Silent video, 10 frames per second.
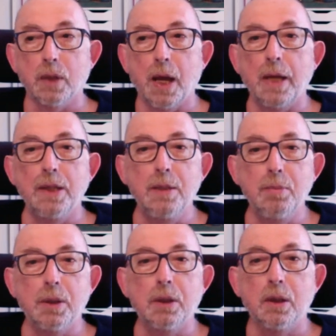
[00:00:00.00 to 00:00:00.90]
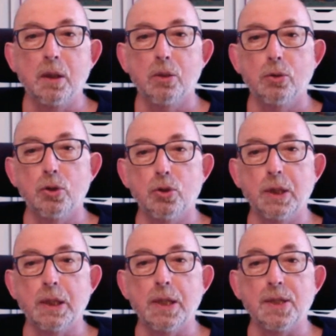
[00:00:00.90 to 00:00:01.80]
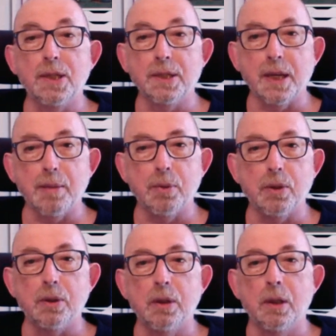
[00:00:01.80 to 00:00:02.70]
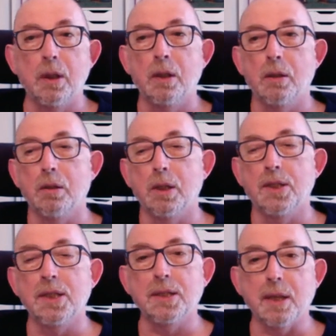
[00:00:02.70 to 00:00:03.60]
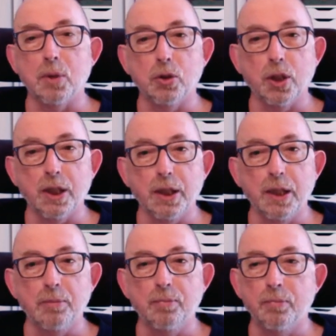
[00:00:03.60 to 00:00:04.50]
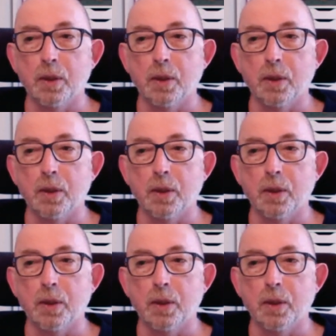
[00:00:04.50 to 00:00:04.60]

animent tout de suite les systèmes, les systèmes endocriniens,